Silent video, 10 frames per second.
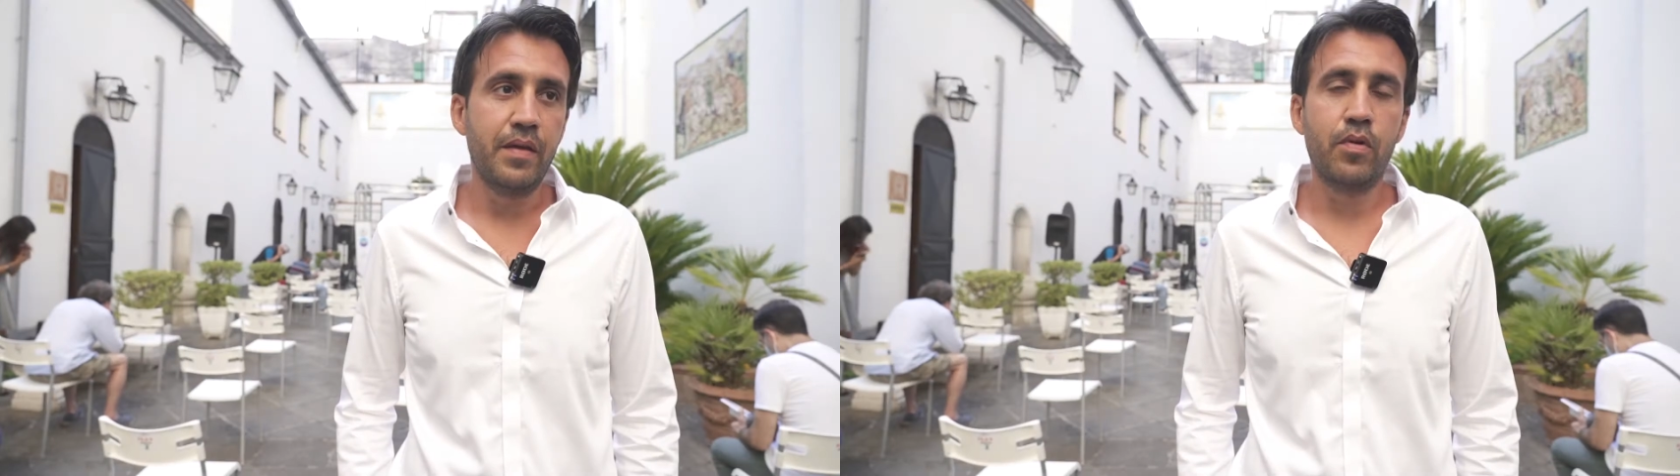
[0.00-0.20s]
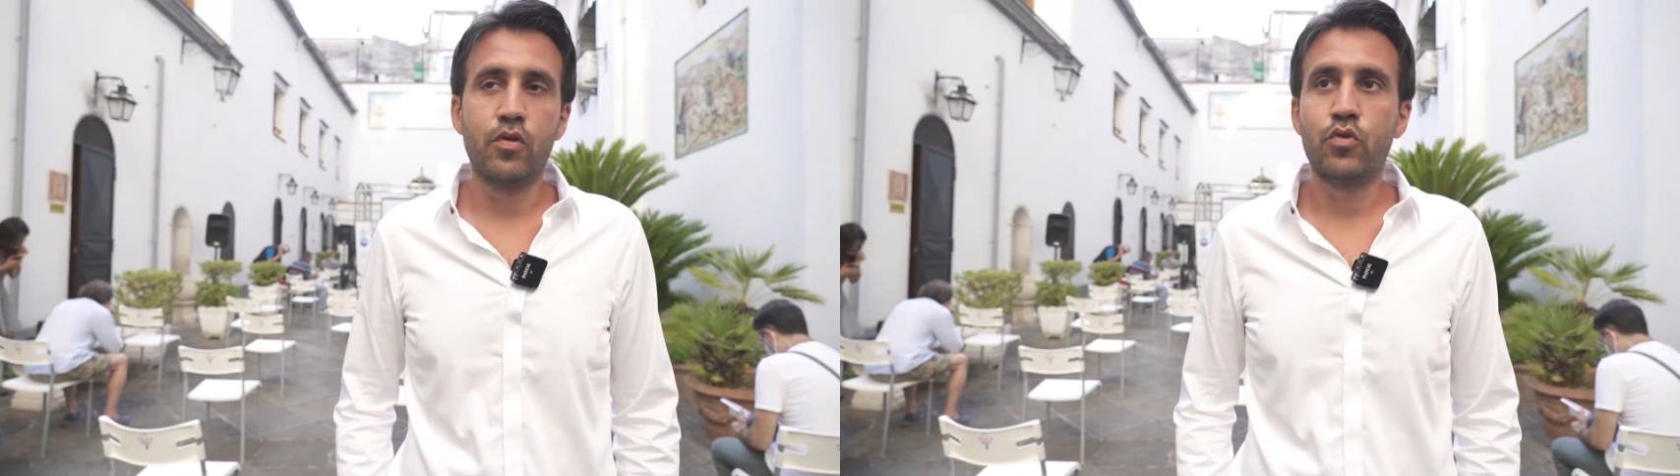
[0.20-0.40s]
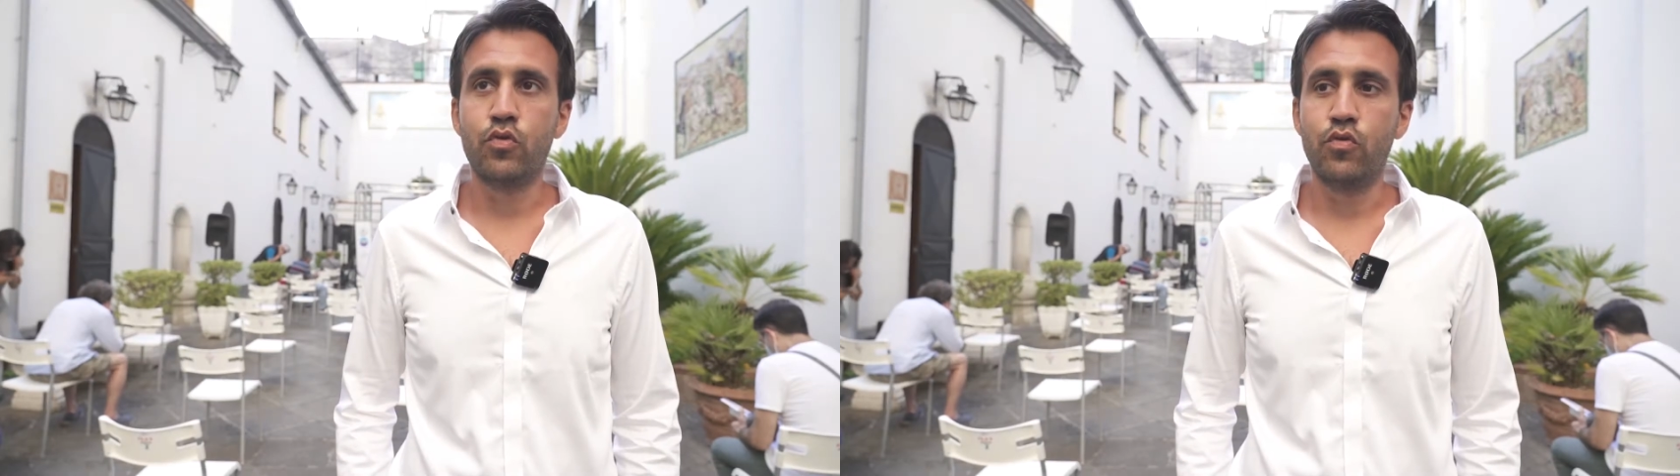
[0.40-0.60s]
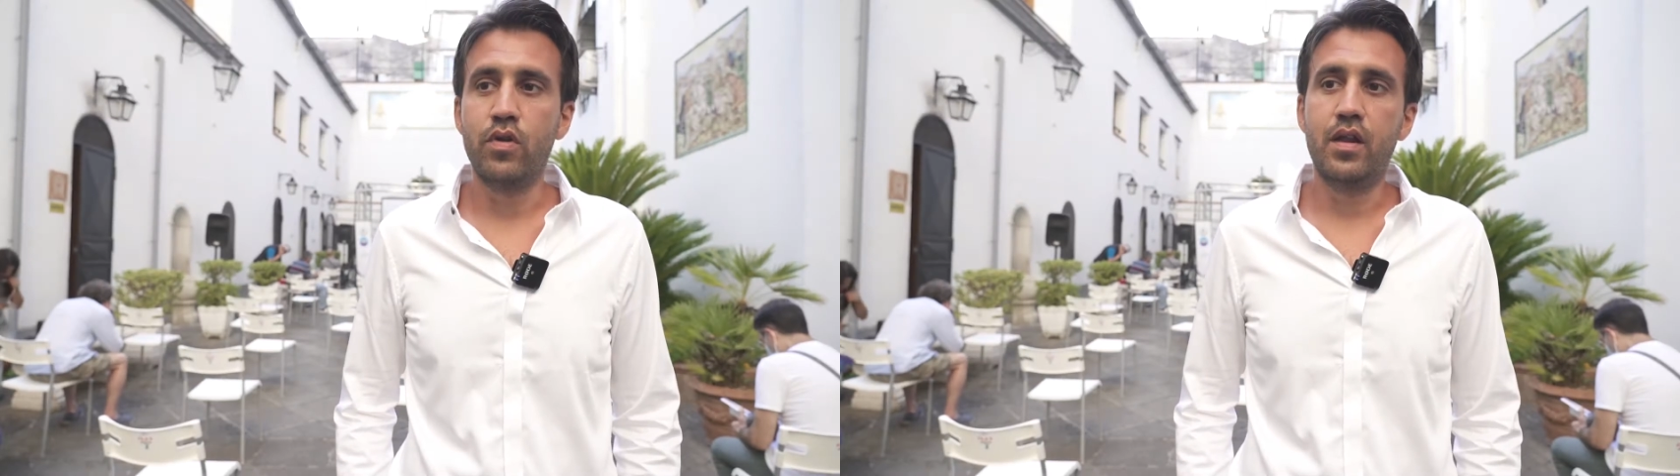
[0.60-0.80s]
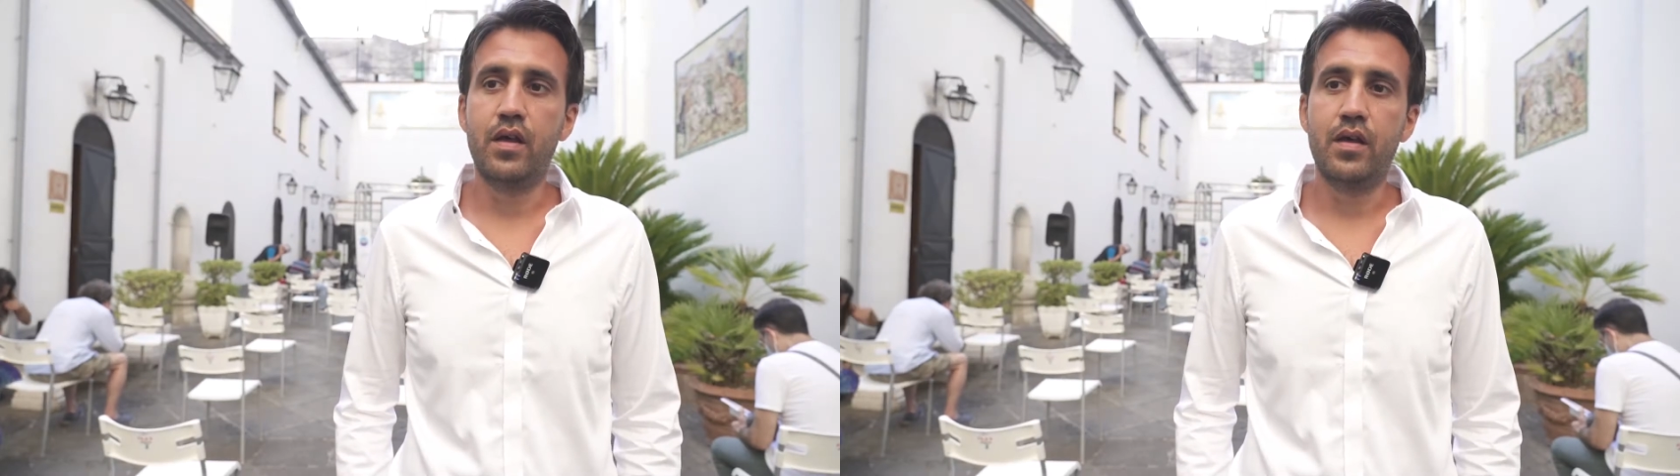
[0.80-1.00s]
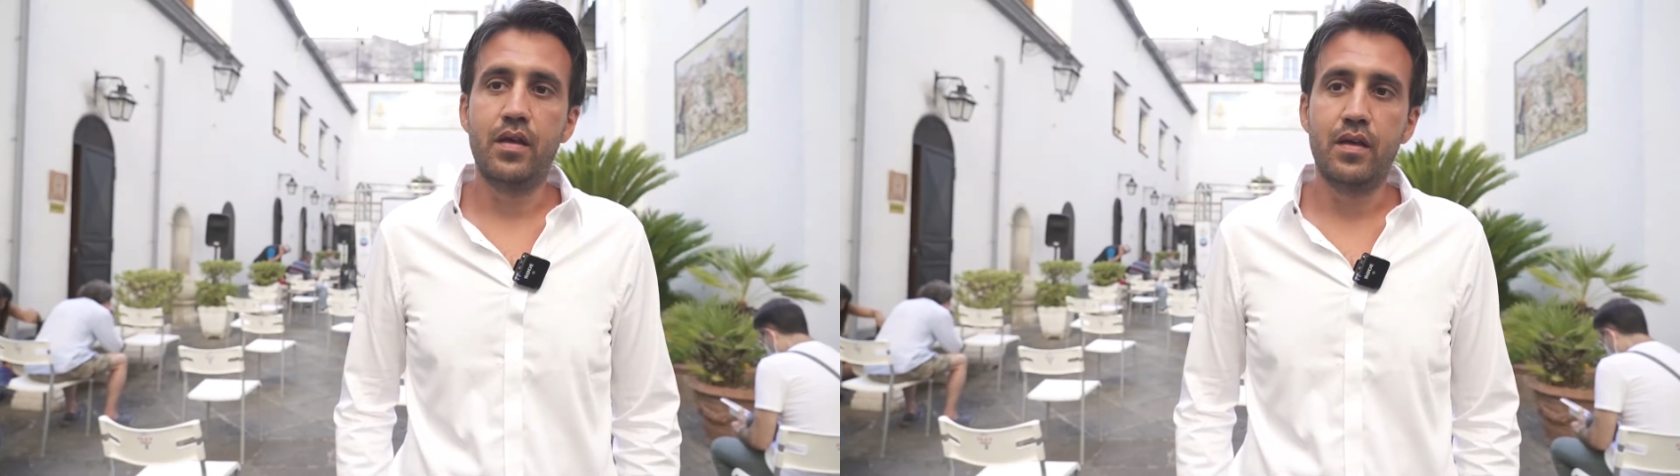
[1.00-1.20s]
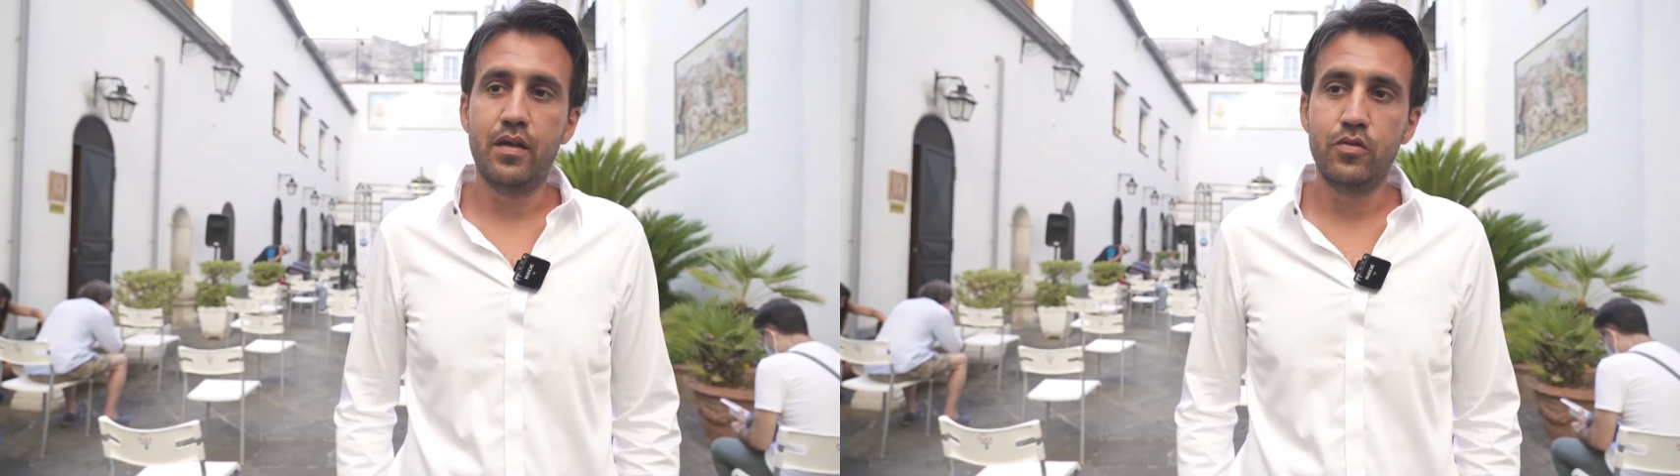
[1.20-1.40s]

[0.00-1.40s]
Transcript: libro sul eh,